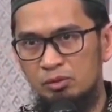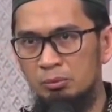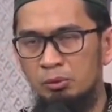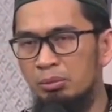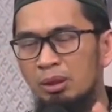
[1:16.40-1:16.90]

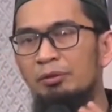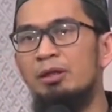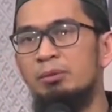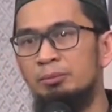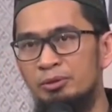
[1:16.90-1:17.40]
Saya belum mengerti
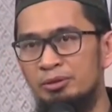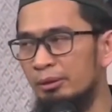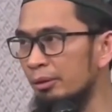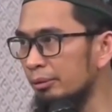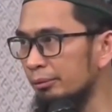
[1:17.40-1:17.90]
apapun
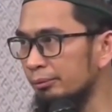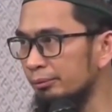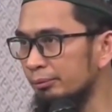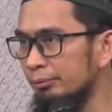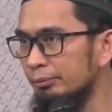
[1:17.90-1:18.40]
saat itu.
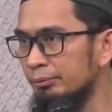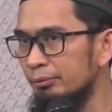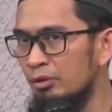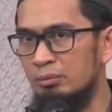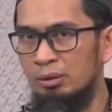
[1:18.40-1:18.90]
Saya